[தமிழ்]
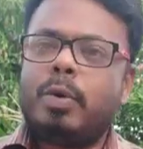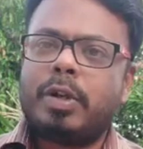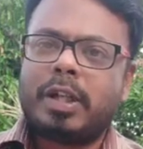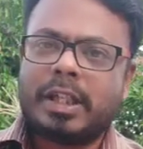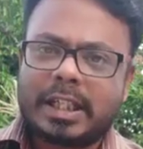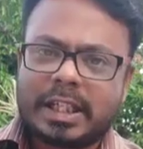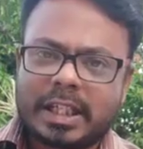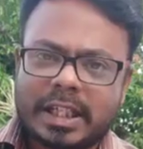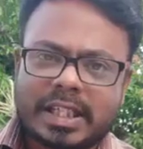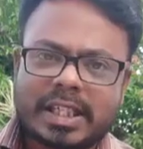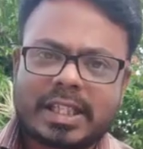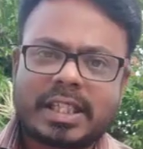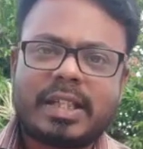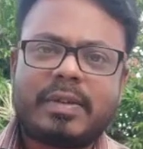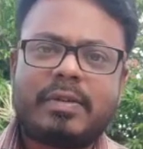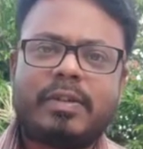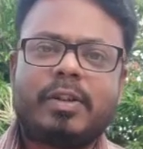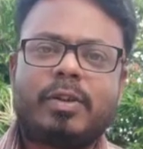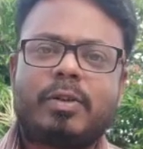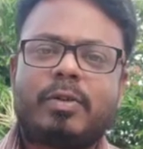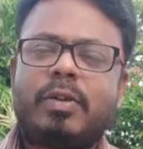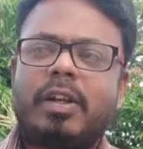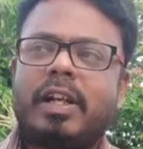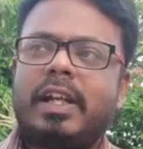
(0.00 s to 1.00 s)
ஒரு
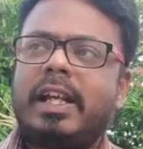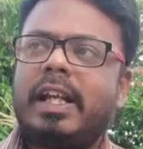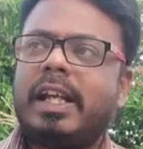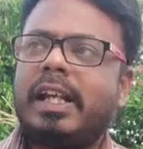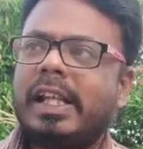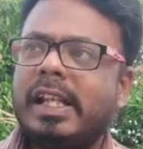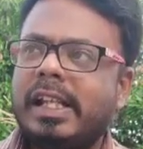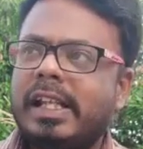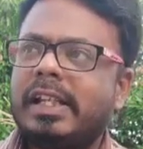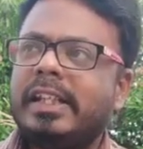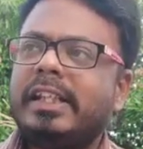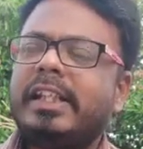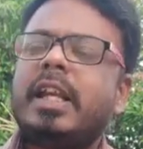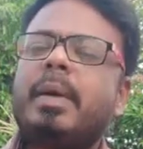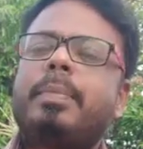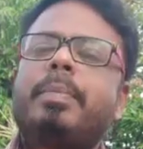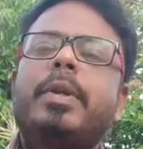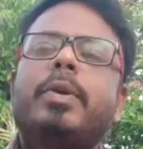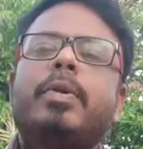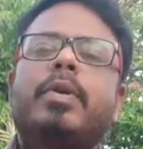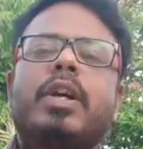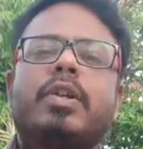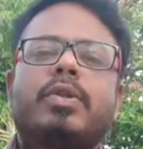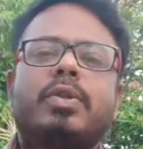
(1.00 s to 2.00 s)
கிறிஸ்தவனுக்குள்ள
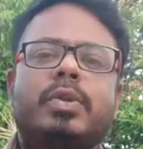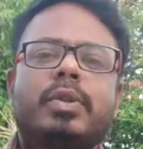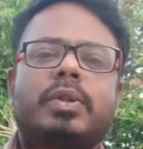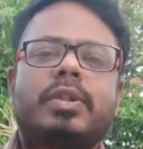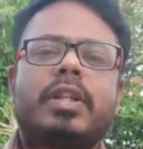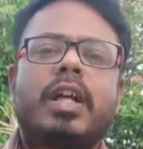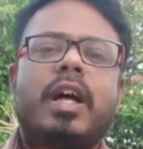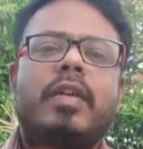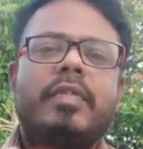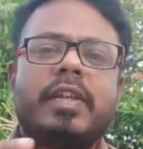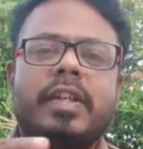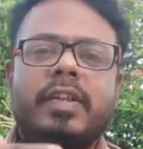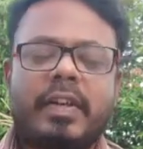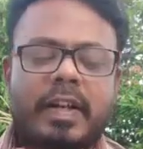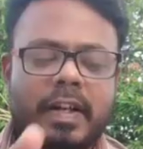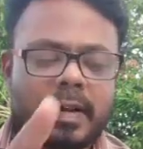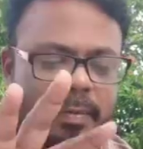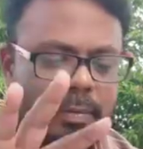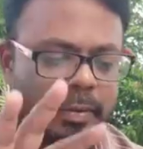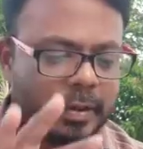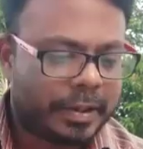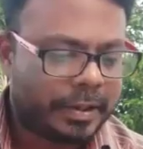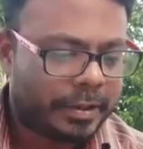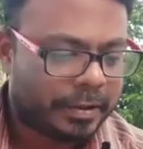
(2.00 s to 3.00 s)
எப்படி ஒரு அசுத்தாவி
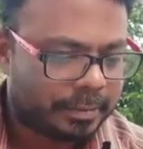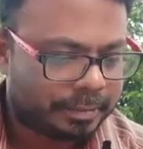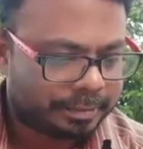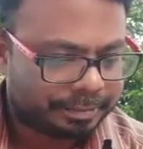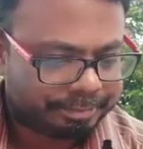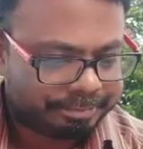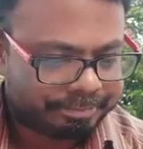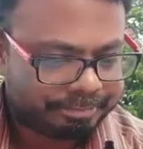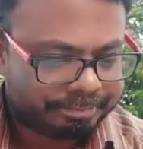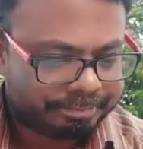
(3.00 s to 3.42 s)
வர முடியும்